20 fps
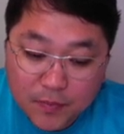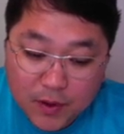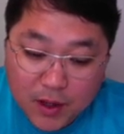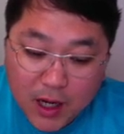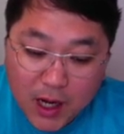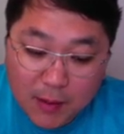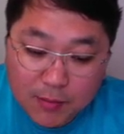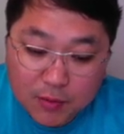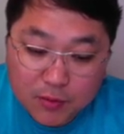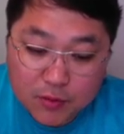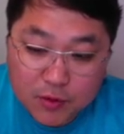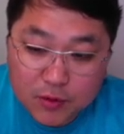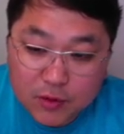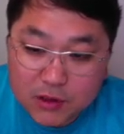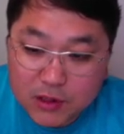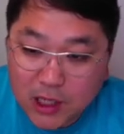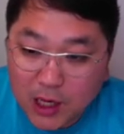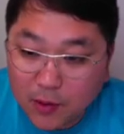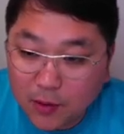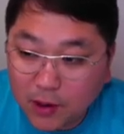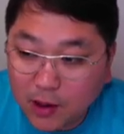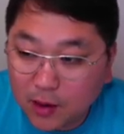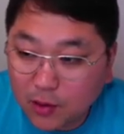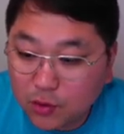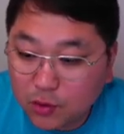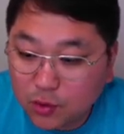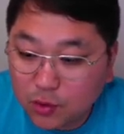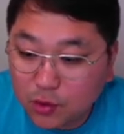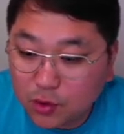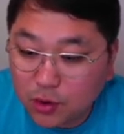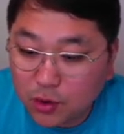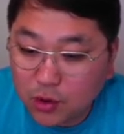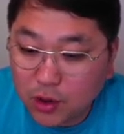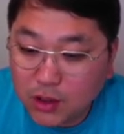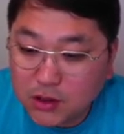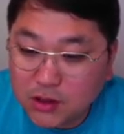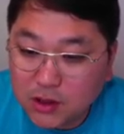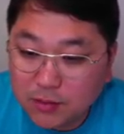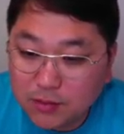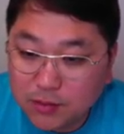하프문 제외하고도
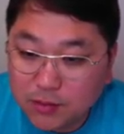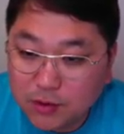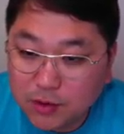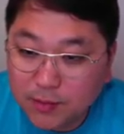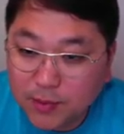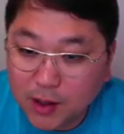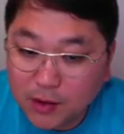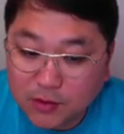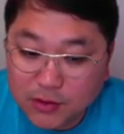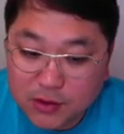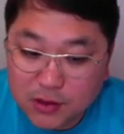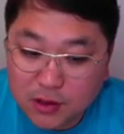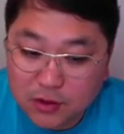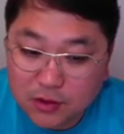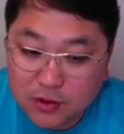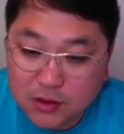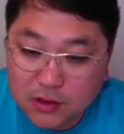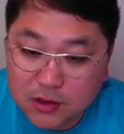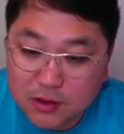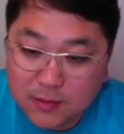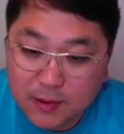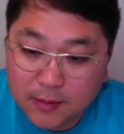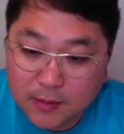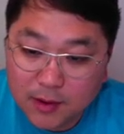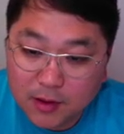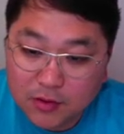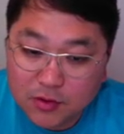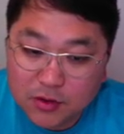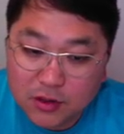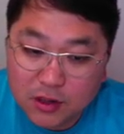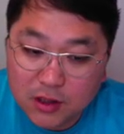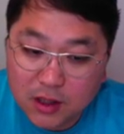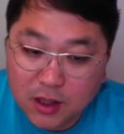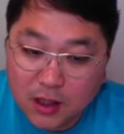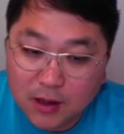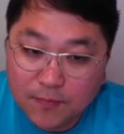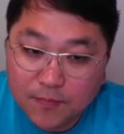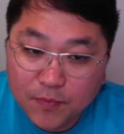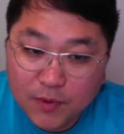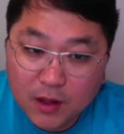여러가지 제품들 파우치라든지 판매하고
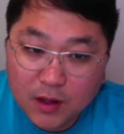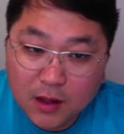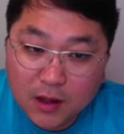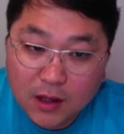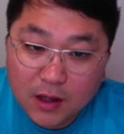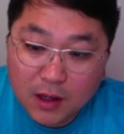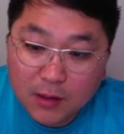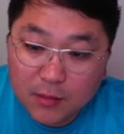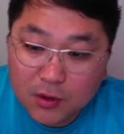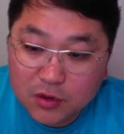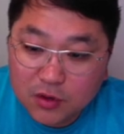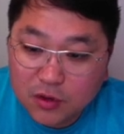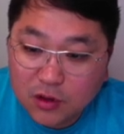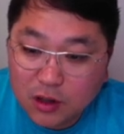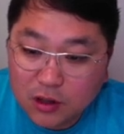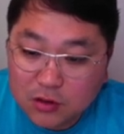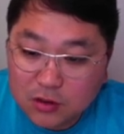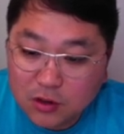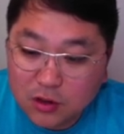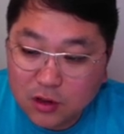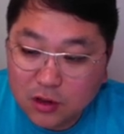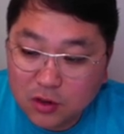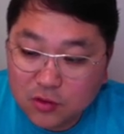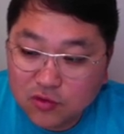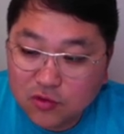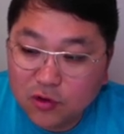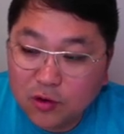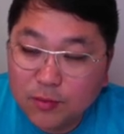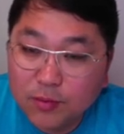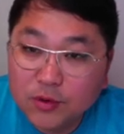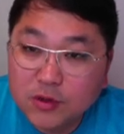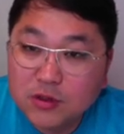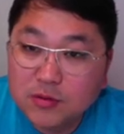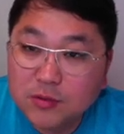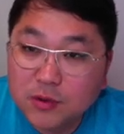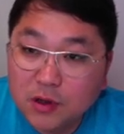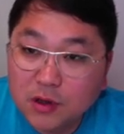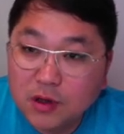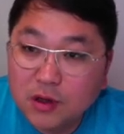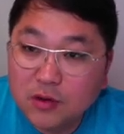있으니까 한번 들어가서
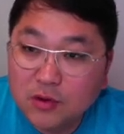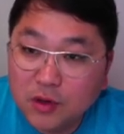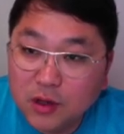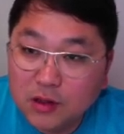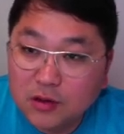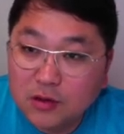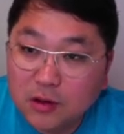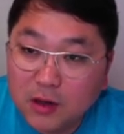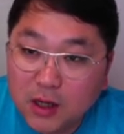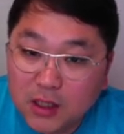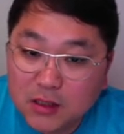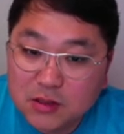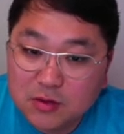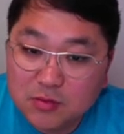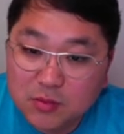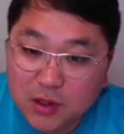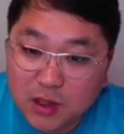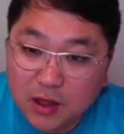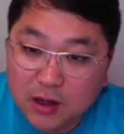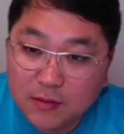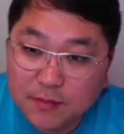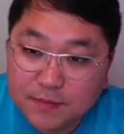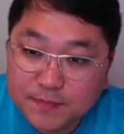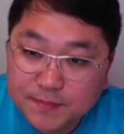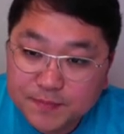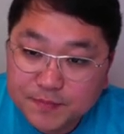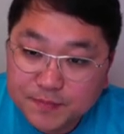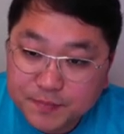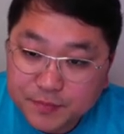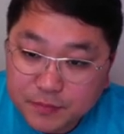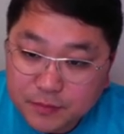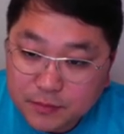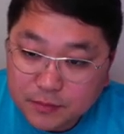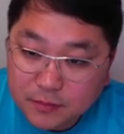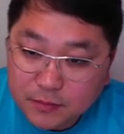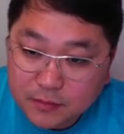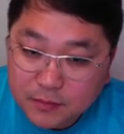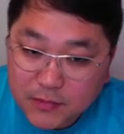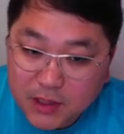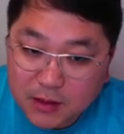둘러보시면 될 같습니다.
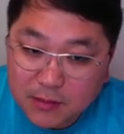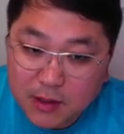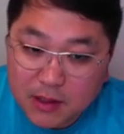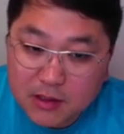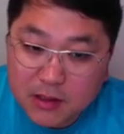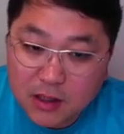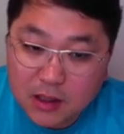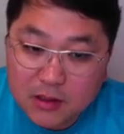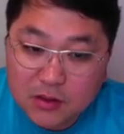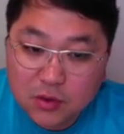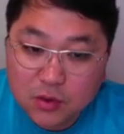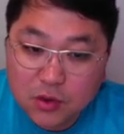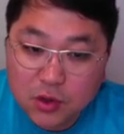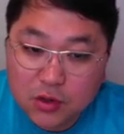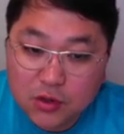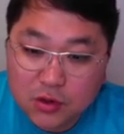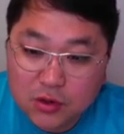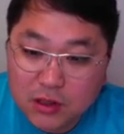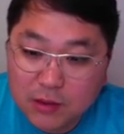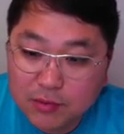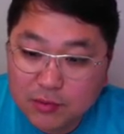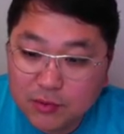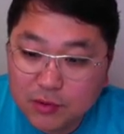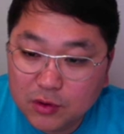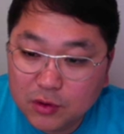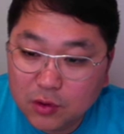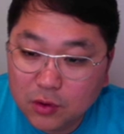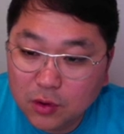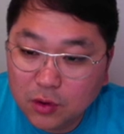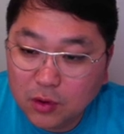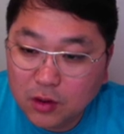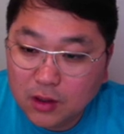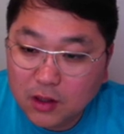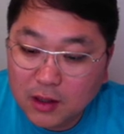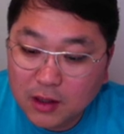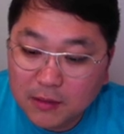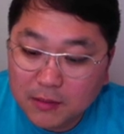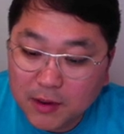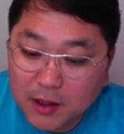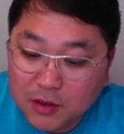마찬가지로 여성 제품들도
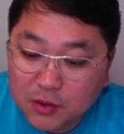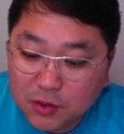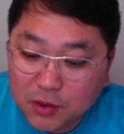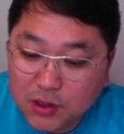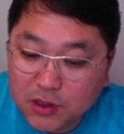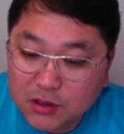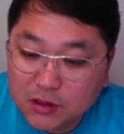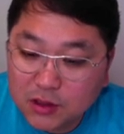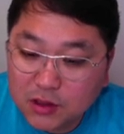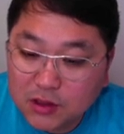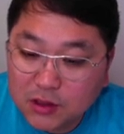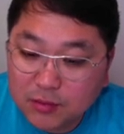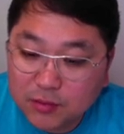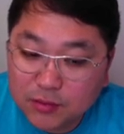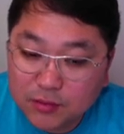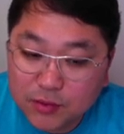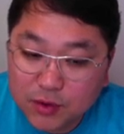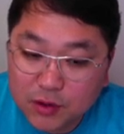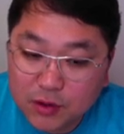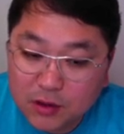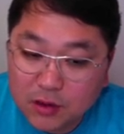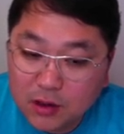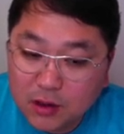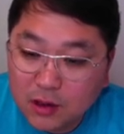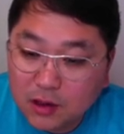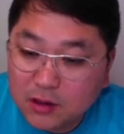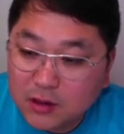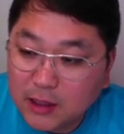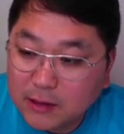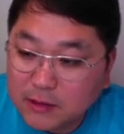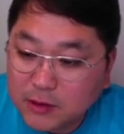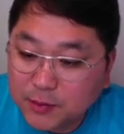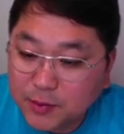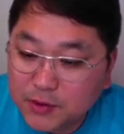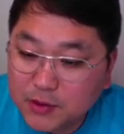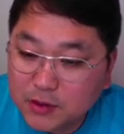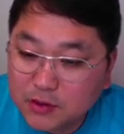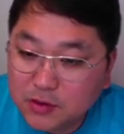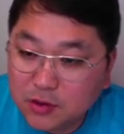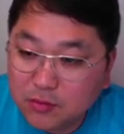메종키츠네 제품들
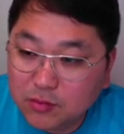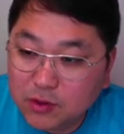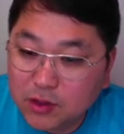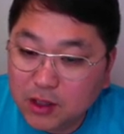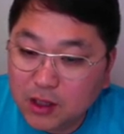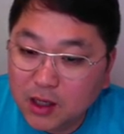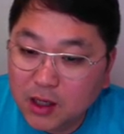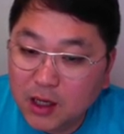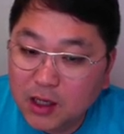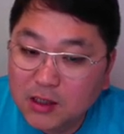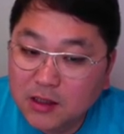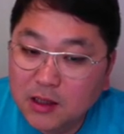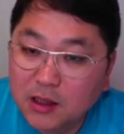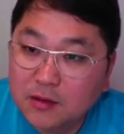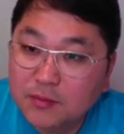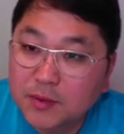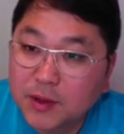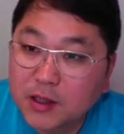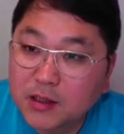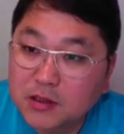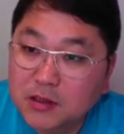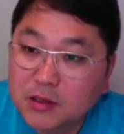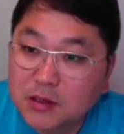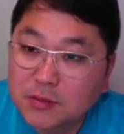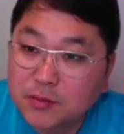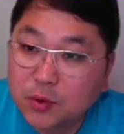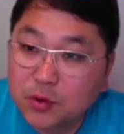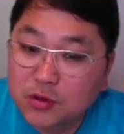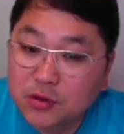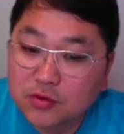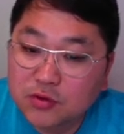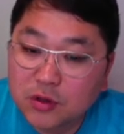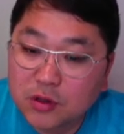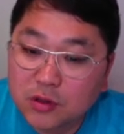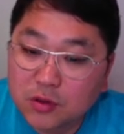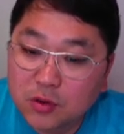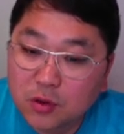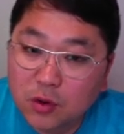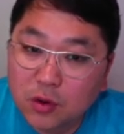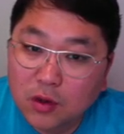30% 전부 다 할인하는 페이지 보실 수
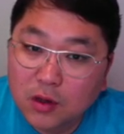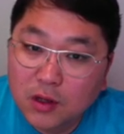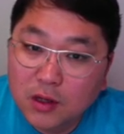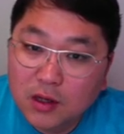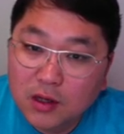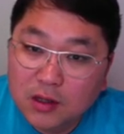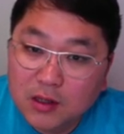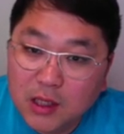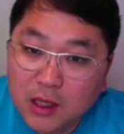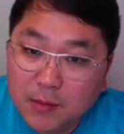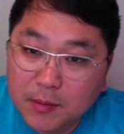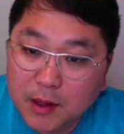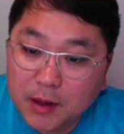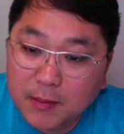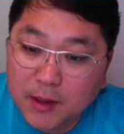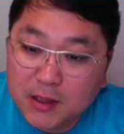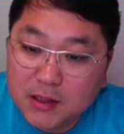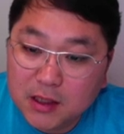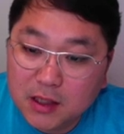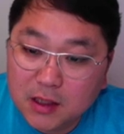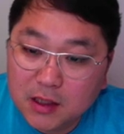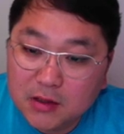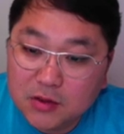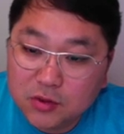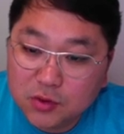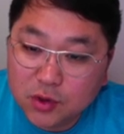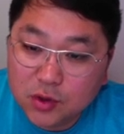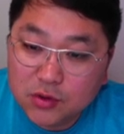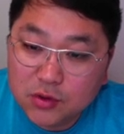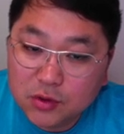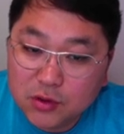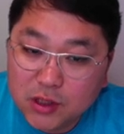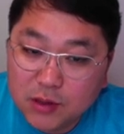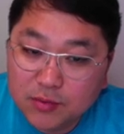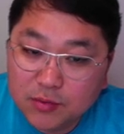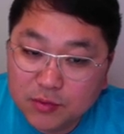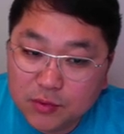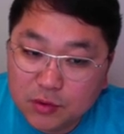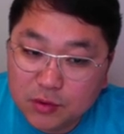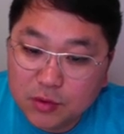있고, 그 다음에 마찬가지로 여성
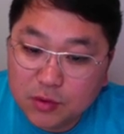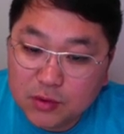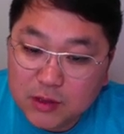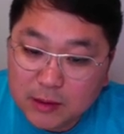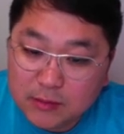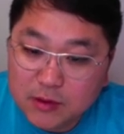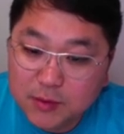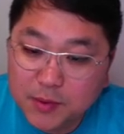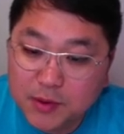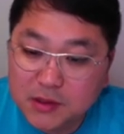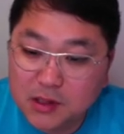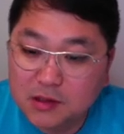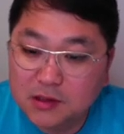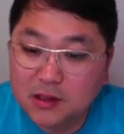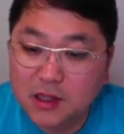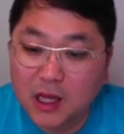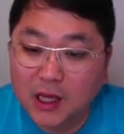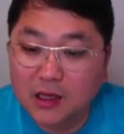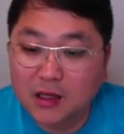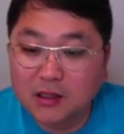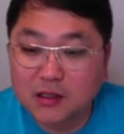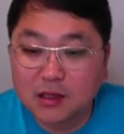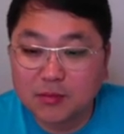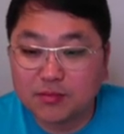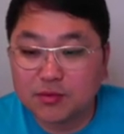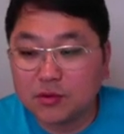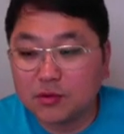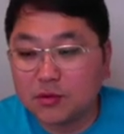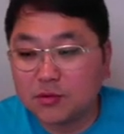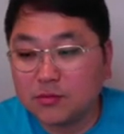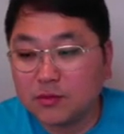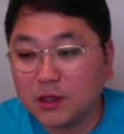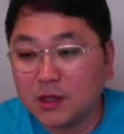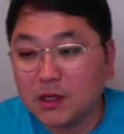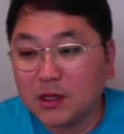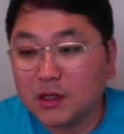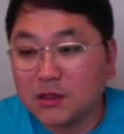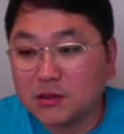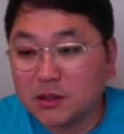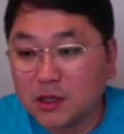제품들도 30% 나이키 제품
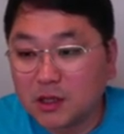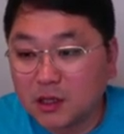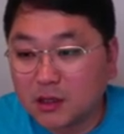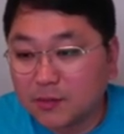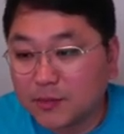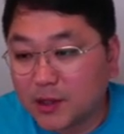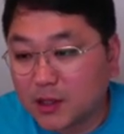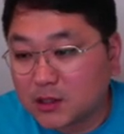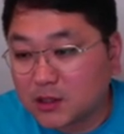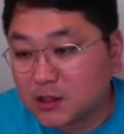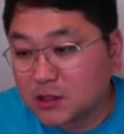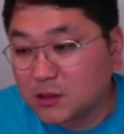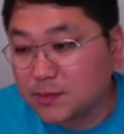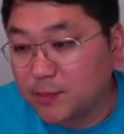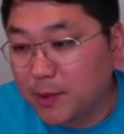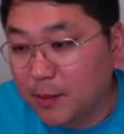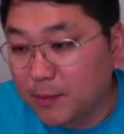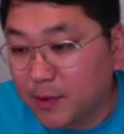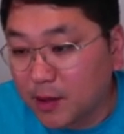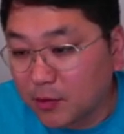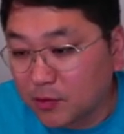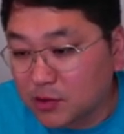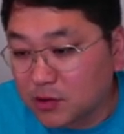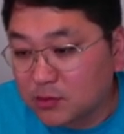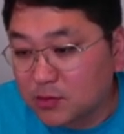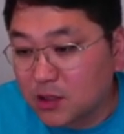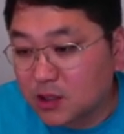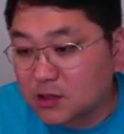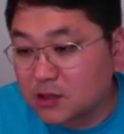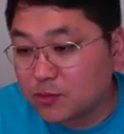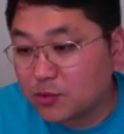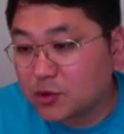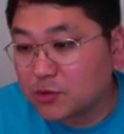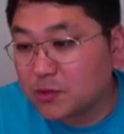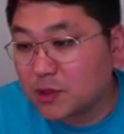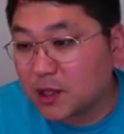세일하는 페이지 판매하고 있습니다. 지금 보시면